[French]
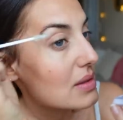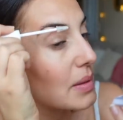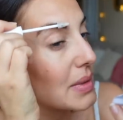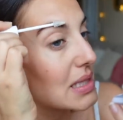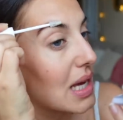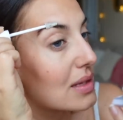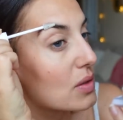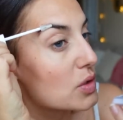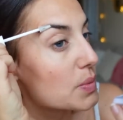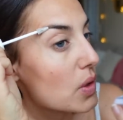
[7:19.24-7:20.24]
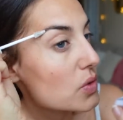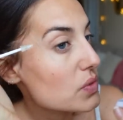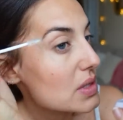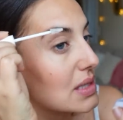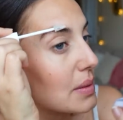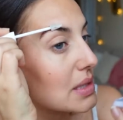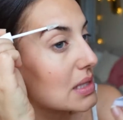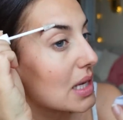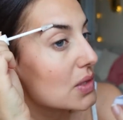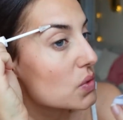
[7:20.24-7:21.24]
c'est un mascara transparent. Je vous dis que c'est un
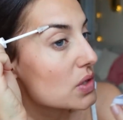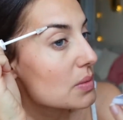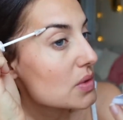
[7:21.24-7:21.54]
mascara à sourcils,